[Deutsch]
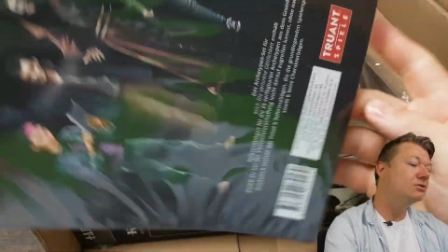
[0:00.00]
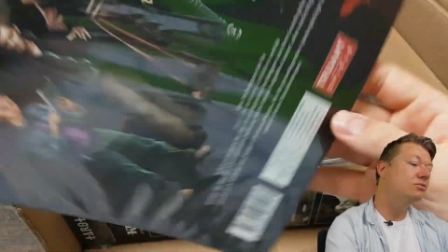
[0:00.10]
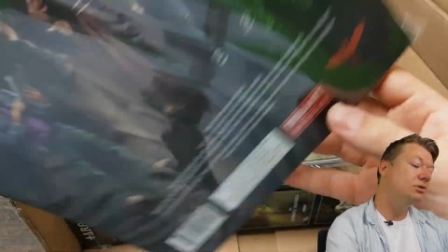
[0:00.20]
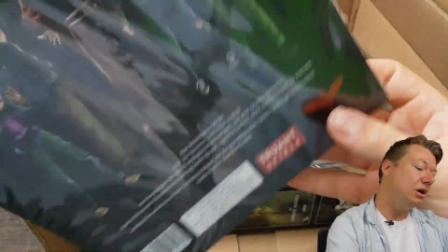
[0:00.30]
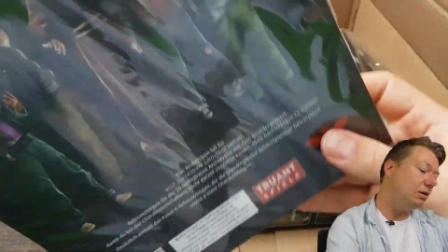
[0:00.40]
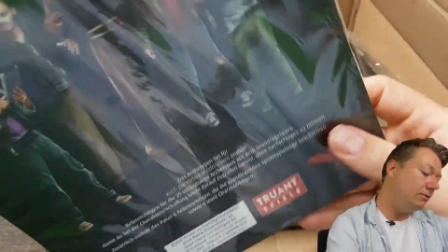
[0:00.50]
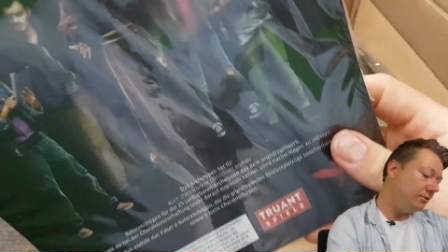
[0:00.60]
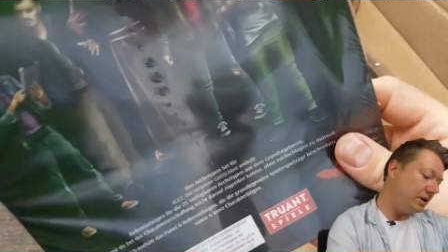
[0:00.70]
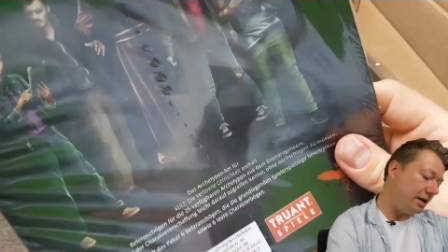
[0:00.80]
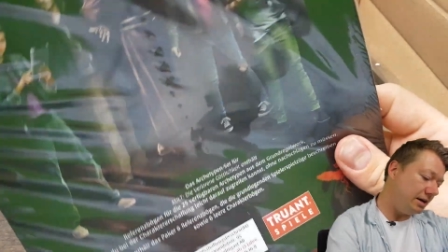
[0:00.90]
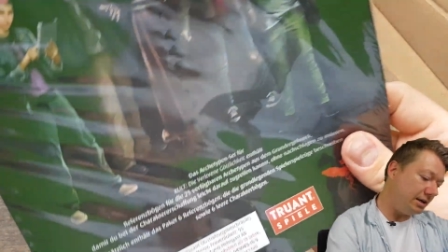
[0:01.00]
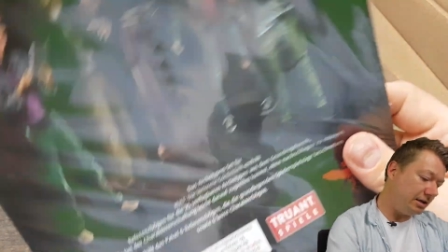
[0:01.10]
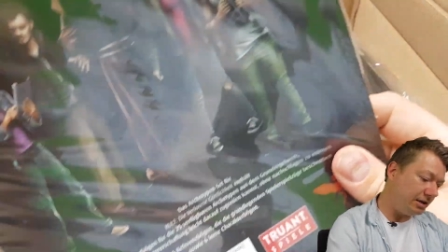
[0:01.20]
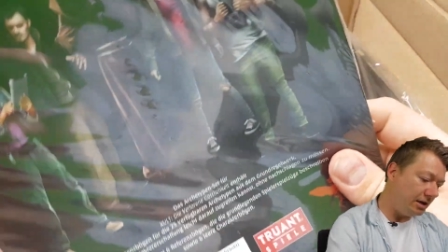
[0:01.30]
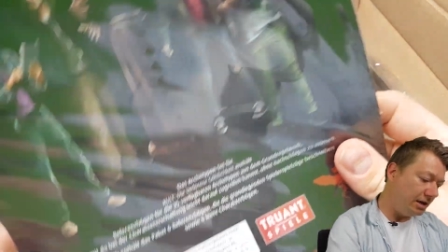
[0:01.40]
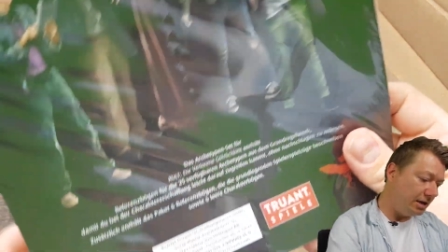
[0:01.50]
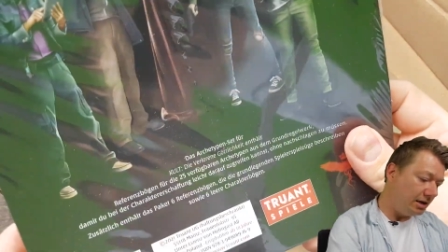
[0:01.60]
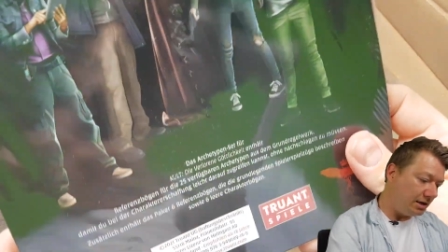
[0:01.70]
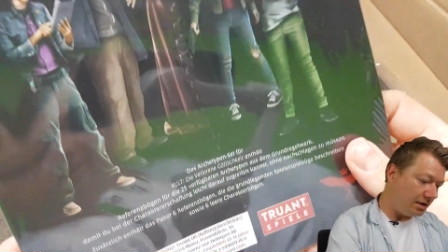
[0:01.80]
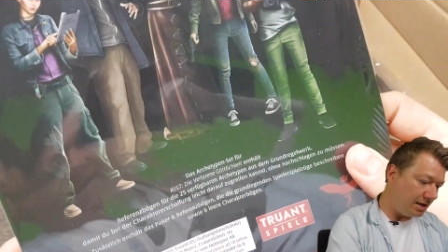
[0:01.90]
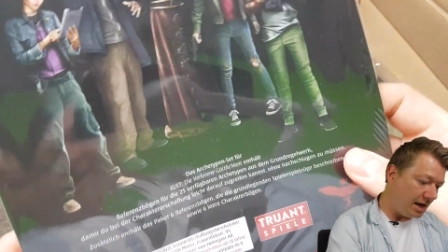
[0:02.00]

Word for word: zum Kauf gar nicht äh,